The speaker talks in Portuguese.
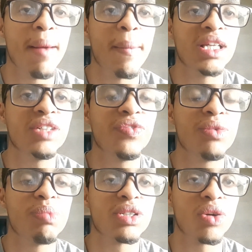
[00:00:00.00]
Mas
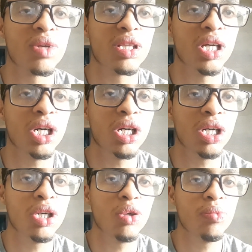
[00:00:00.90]
enfim, pessoal,
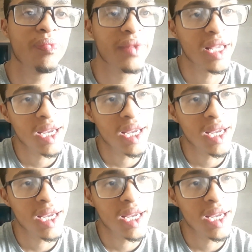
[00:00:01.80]
então.